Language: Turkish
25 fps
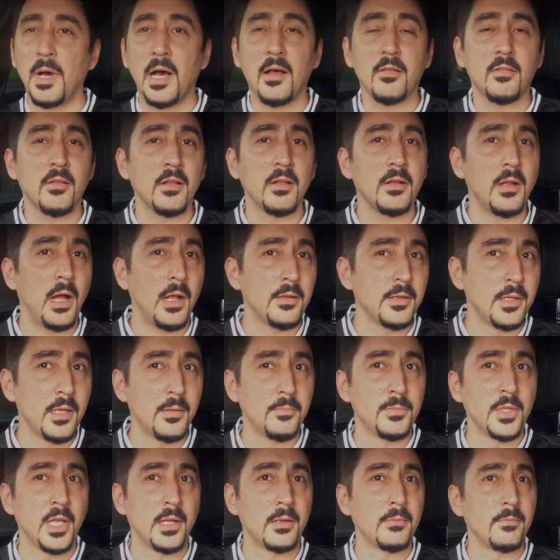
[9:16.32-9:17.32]
bazen
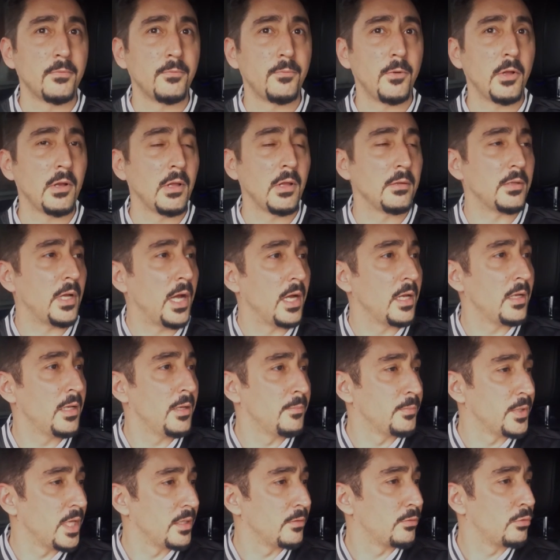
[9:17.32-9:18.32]
annemle falan
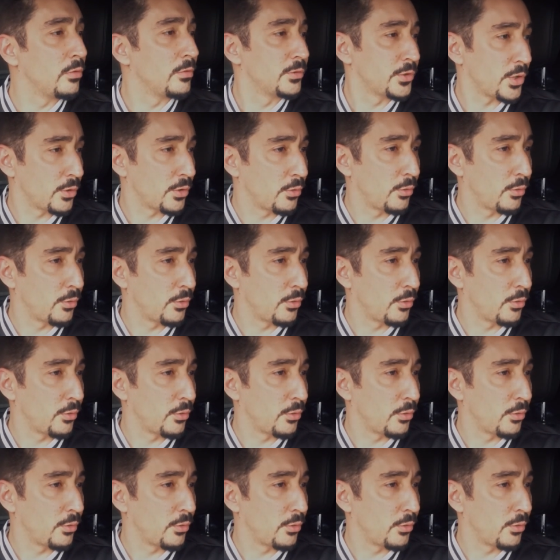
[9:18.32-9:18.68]
ailemle Türkçe